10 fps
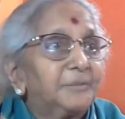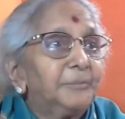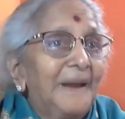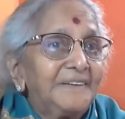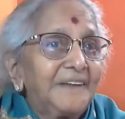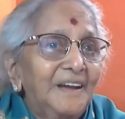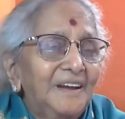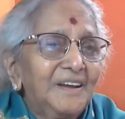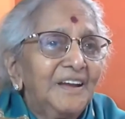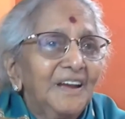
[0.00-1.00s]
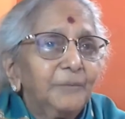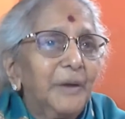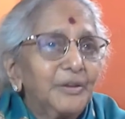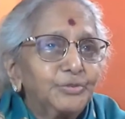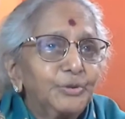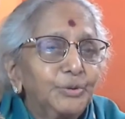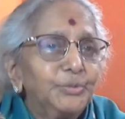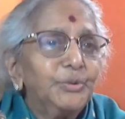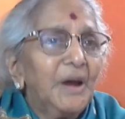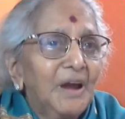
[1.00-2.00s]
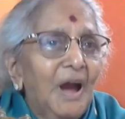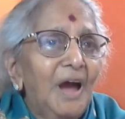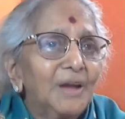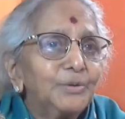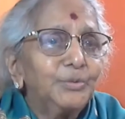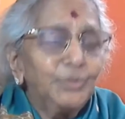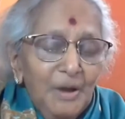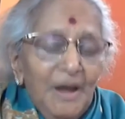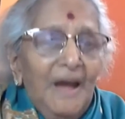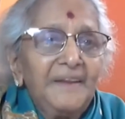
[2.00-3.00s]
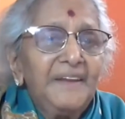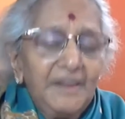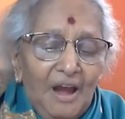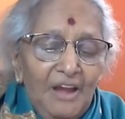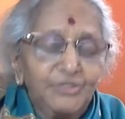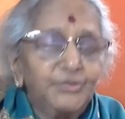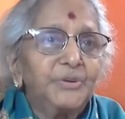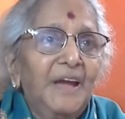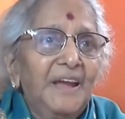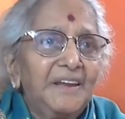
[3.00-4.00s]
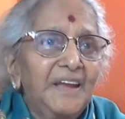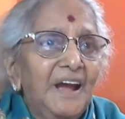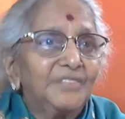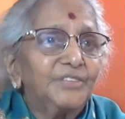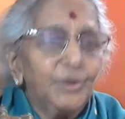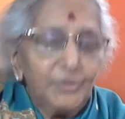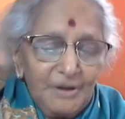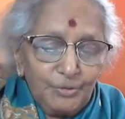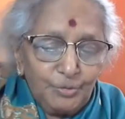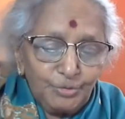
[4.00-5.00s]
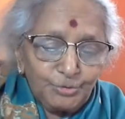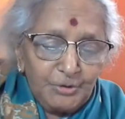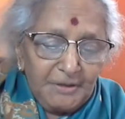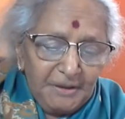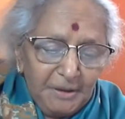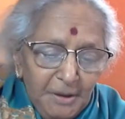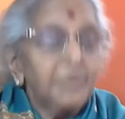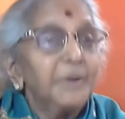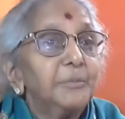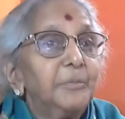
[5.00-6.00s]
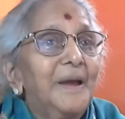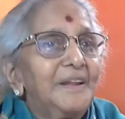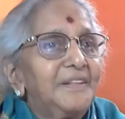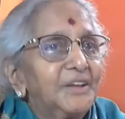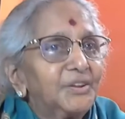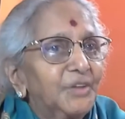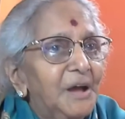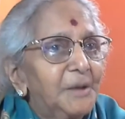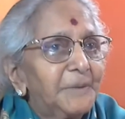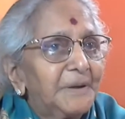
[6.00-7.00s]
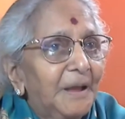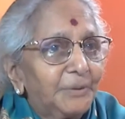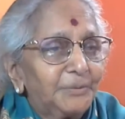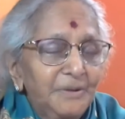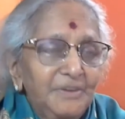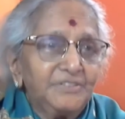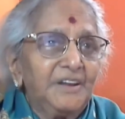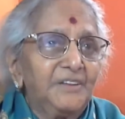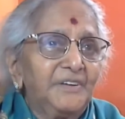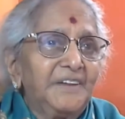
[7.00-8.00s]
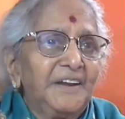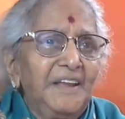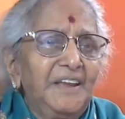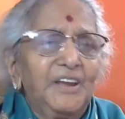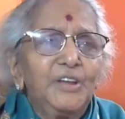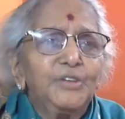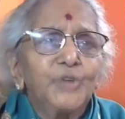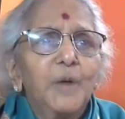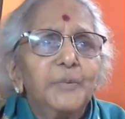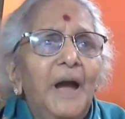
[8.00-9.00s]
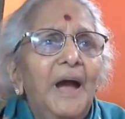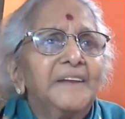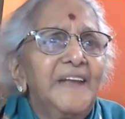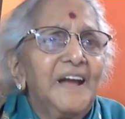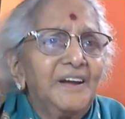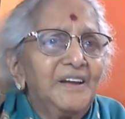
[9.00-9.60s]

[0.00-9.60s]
బయట బస్సులు కార్లు అన్ని కాచి ఉన్నాయి అందరూ వెళ్ళి కూర్చోండి మనం బయలుదేరదాం అన్నారు సరే వెంటనే స్వామి ఆజ్ఞ